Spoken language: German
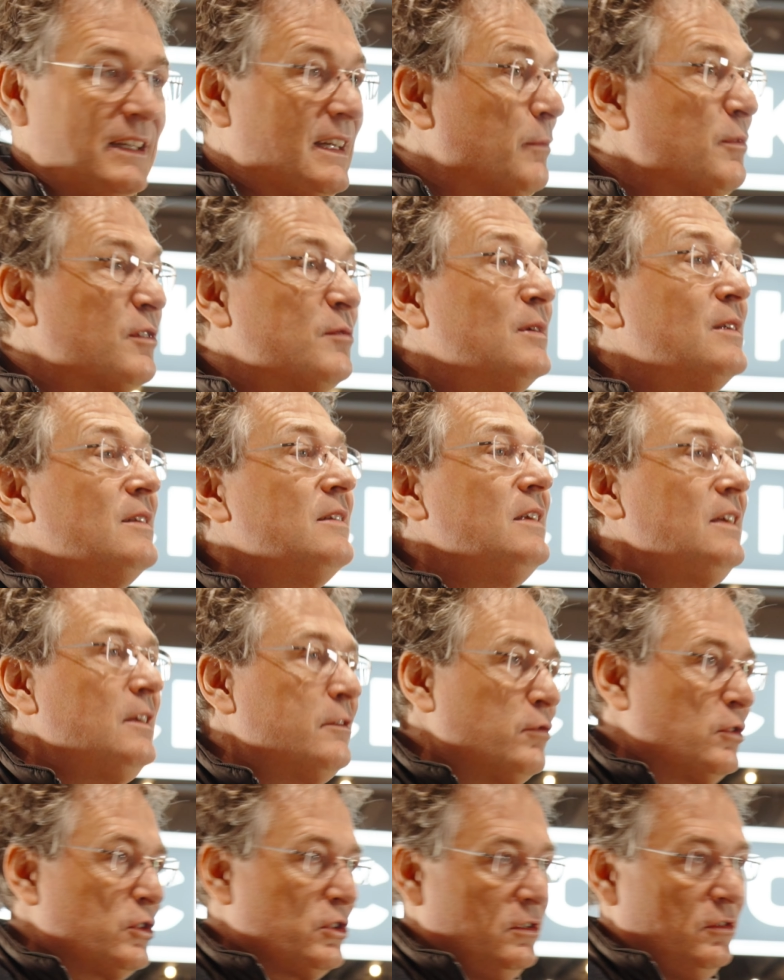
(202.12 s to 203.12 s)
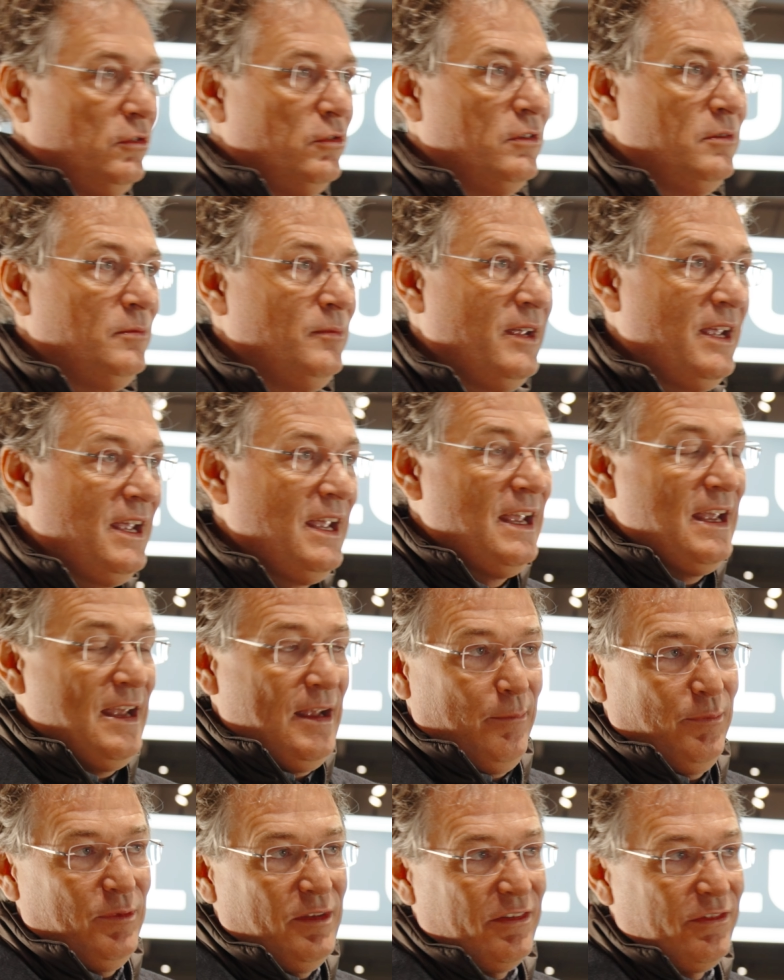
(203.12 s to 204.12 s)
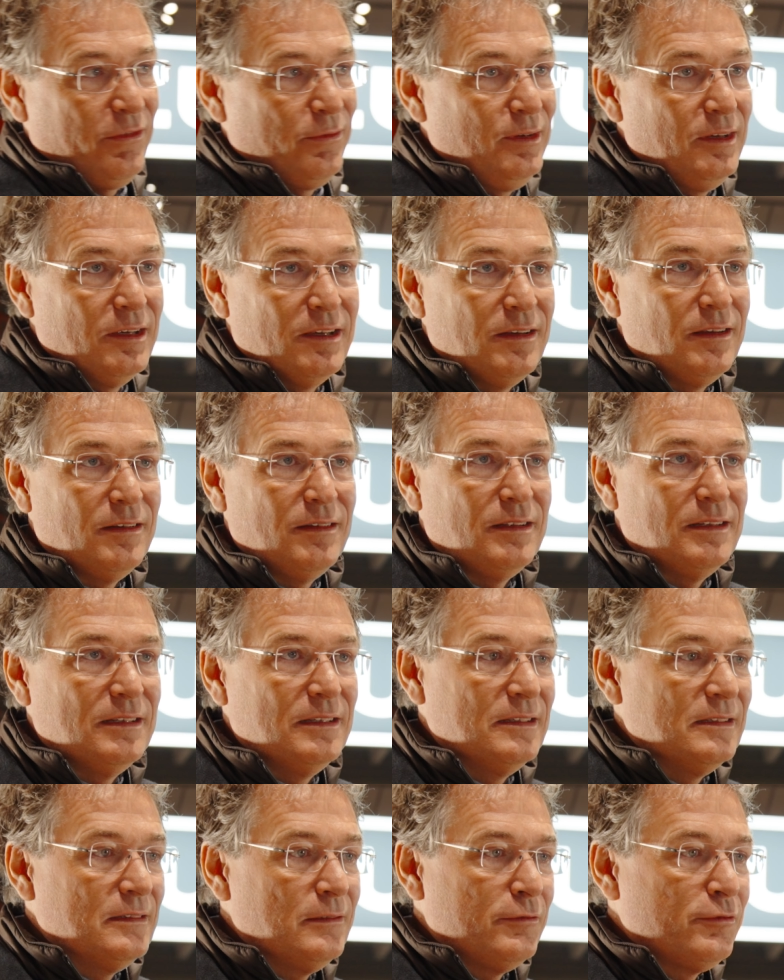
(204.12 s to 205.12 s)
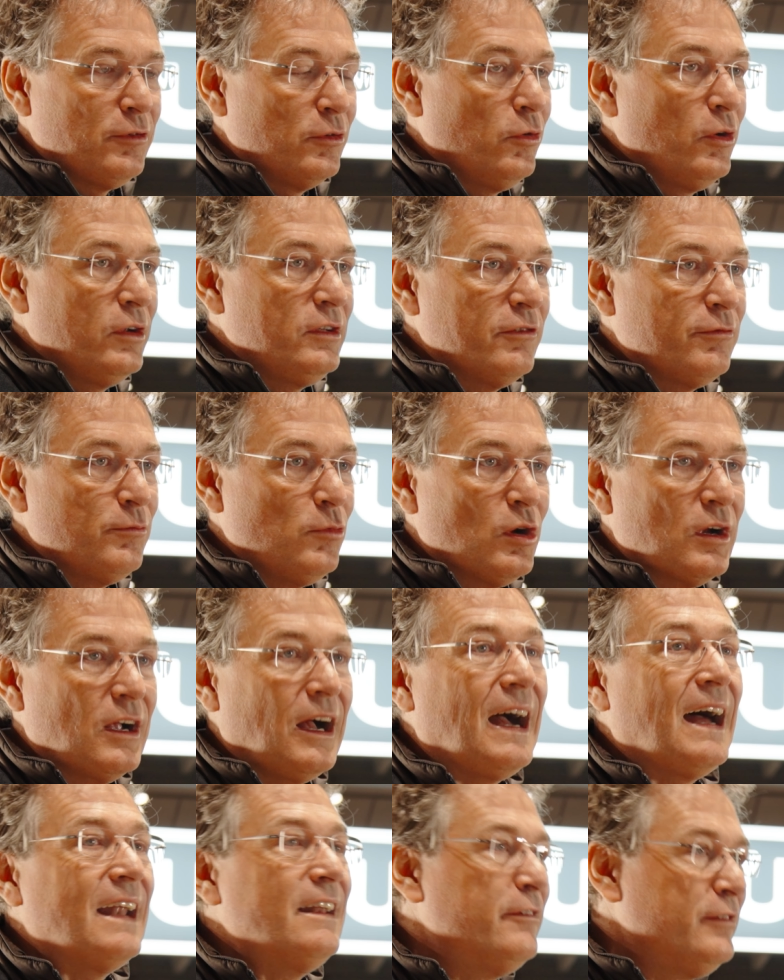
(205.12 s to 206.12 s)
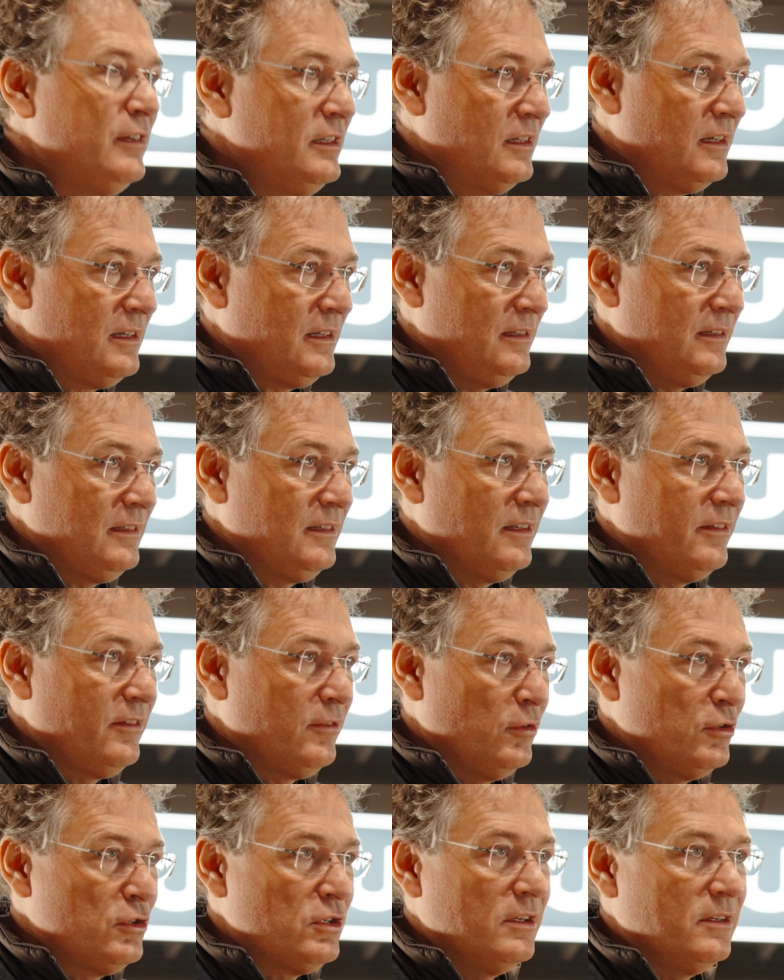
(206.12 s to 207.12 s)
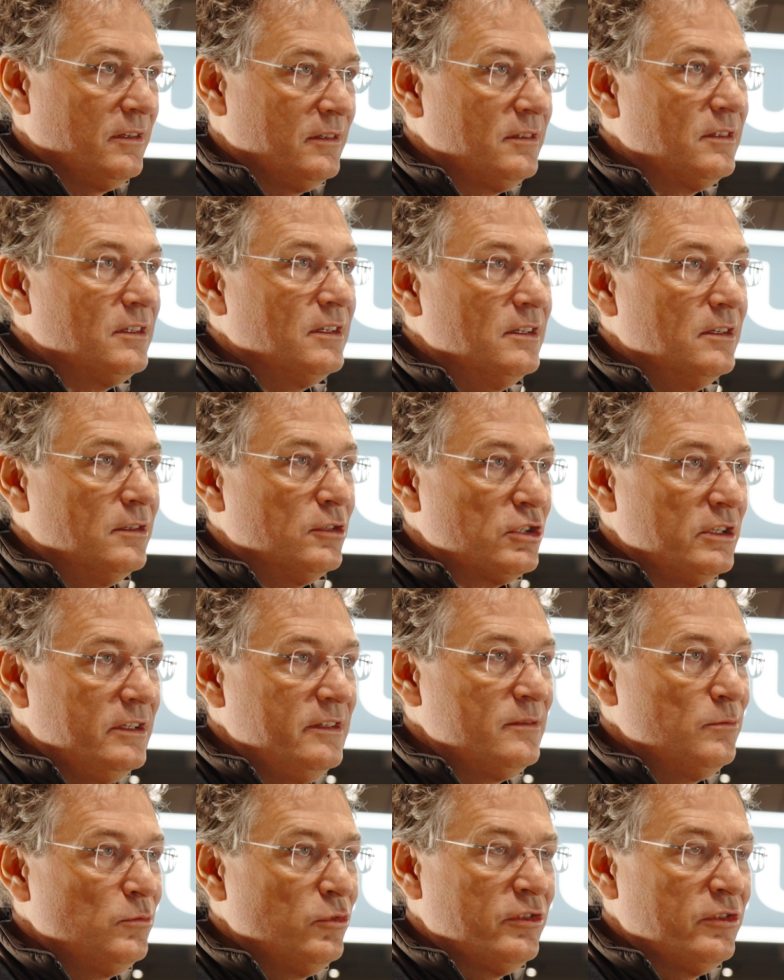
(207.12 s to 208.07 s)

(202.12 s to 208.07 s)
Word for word: ich habe es mir nicht vorstellen können, dass wir äh, von heute auf morgen alle Filialen in ganz Deutschland äh, schließen